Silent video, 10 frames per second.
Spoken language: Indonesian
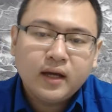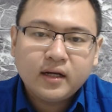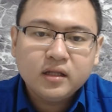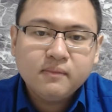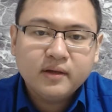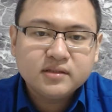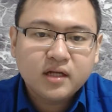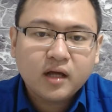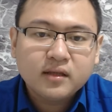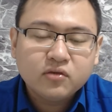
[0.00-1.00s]
Nah, karena di
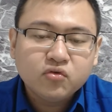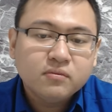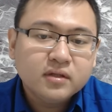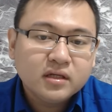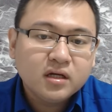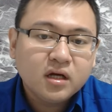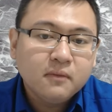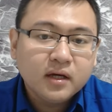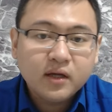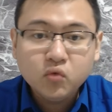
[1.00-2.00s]
masyarakat itu sebenarnya
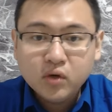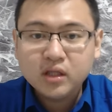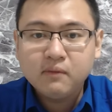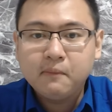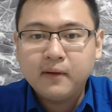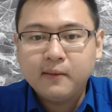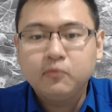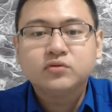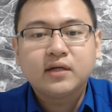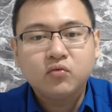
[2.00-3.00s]
kebagi dua nih Bapak
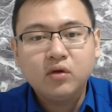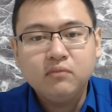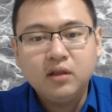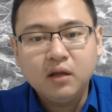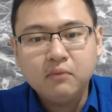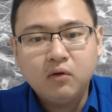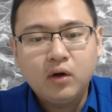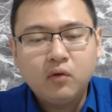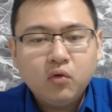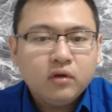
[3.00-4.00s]
Ibu. Satu yang bilang
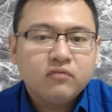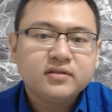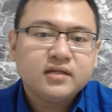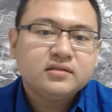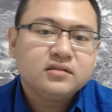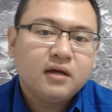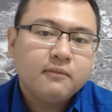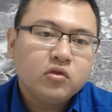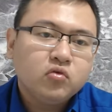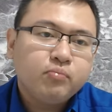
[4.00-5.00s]
bahwa wow investasi
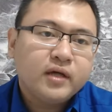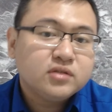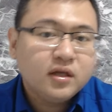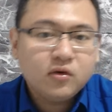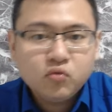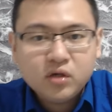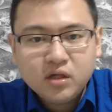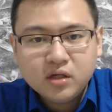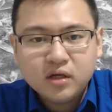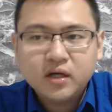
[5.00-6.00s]
saham itu pasti
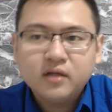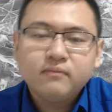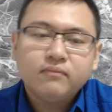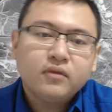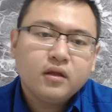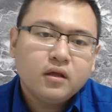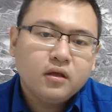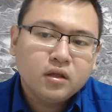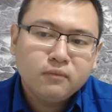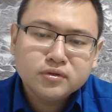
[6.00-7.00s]
rugi ya kan.
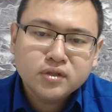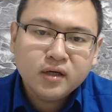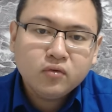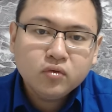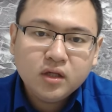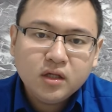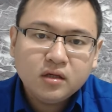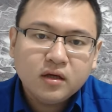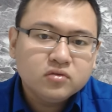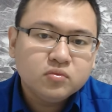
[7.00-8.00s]
Teman saya
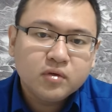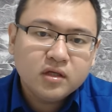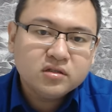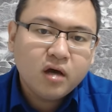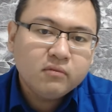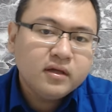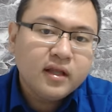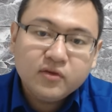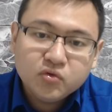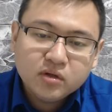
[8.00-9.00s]
rugi, gak cuma di saham, di
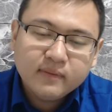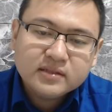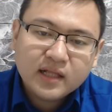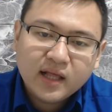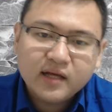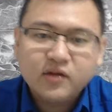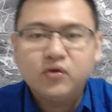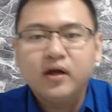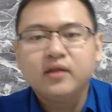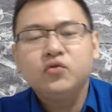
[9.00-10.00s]
lain juga masalah
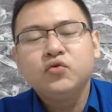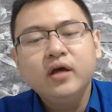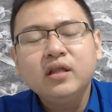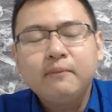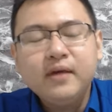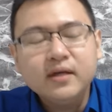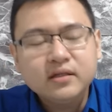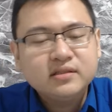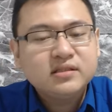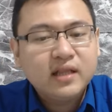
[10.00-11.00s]
gitu ya. Ada juga ya tapi
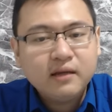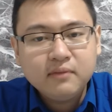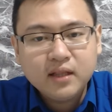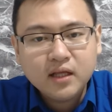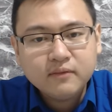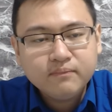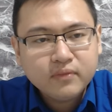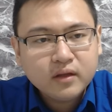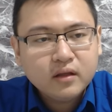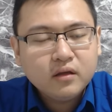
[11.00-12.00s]
yang di sisi lain bilang
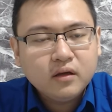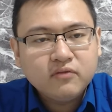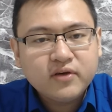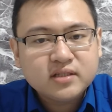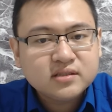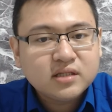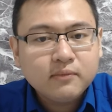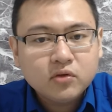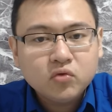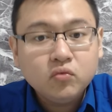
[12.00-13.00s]
investasi
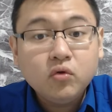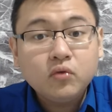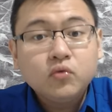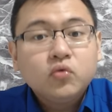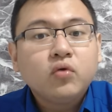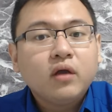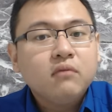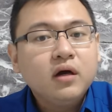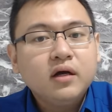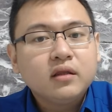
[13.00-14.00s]
saham itu wow
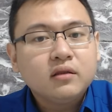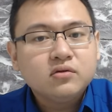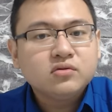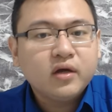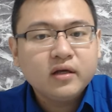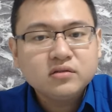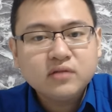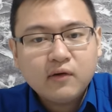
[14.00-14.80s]
nguntungin banget. Saya